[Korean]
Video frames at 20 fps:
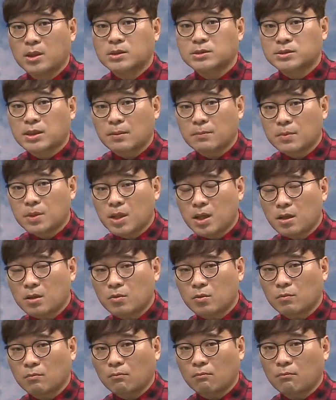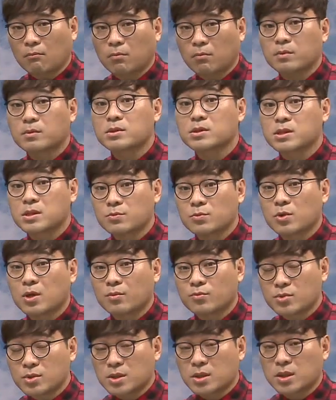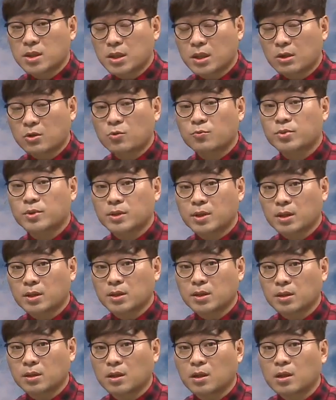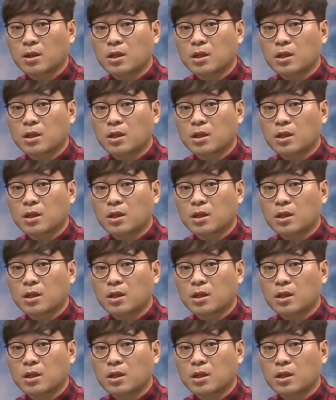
삼 강 지문과 문제를 읽고 풀 때는